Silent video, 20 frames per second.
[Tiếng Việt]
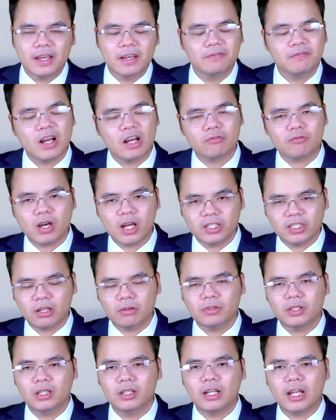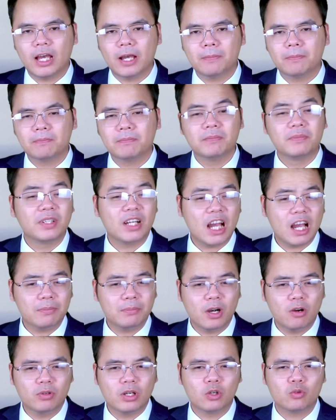Và quan trọng hơn là
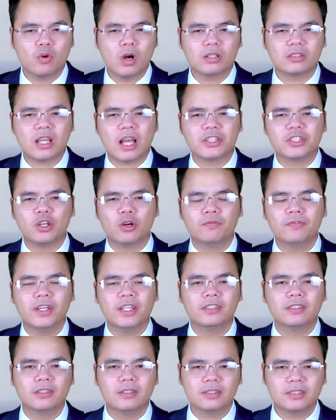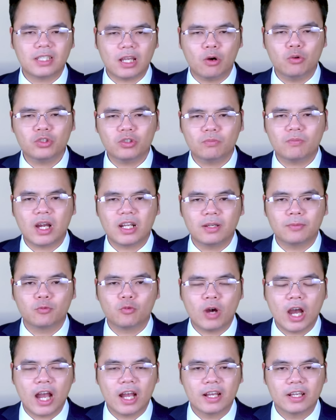Gabon là quốc gia châu Phi thứ sáu trong ba năm
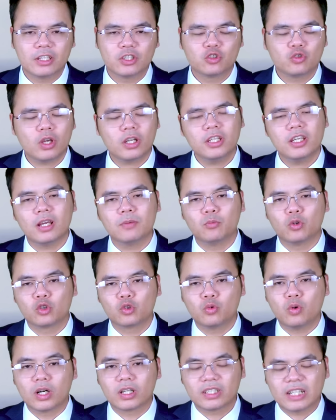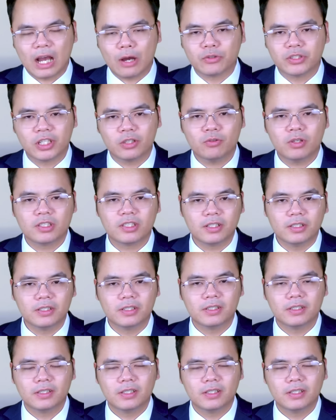qua xuất hiện một cuộc đảo chính quân sự.